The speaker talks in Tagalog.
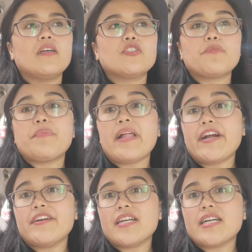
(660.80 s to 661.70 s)

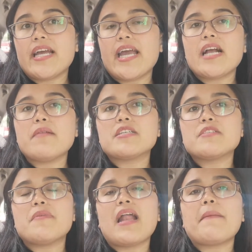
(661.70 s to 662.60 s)
supplier ng cake,
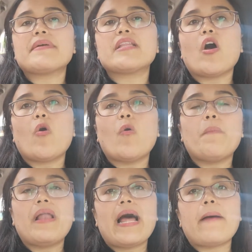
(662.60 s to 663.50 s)
mas marami daw
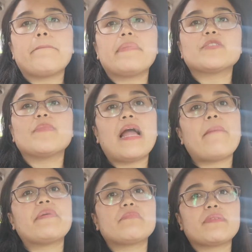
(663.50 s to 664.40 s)
malap, mas
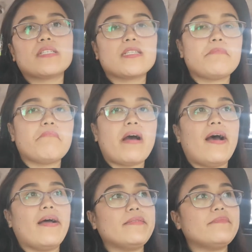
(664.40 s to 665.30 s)
malapit pa sa
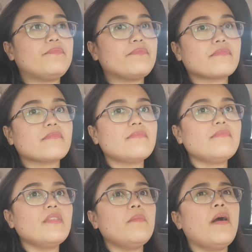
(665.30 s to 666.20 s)
simbahan.
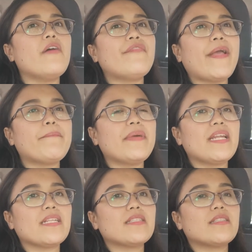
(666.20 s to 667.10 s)
Mga 5
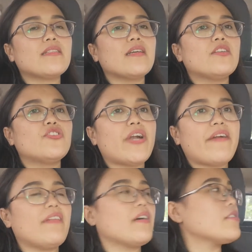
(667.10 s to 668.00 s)
minute
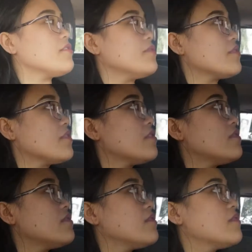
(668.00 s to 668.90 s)
drive lang siguro, no?
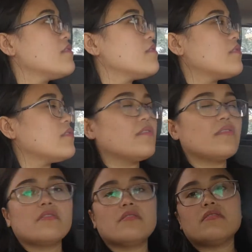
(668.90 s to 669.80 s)

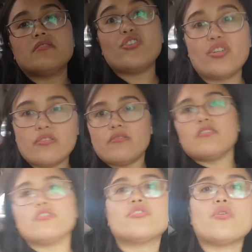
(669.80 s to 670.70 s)
Yun.
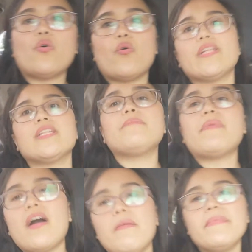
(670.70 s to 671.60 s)
So, hindi
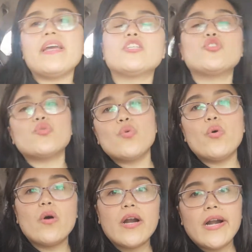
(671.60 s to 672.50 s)
pa kami
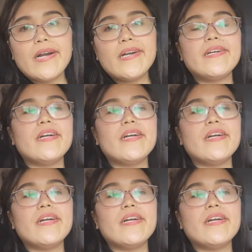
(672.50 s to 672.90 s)
sure.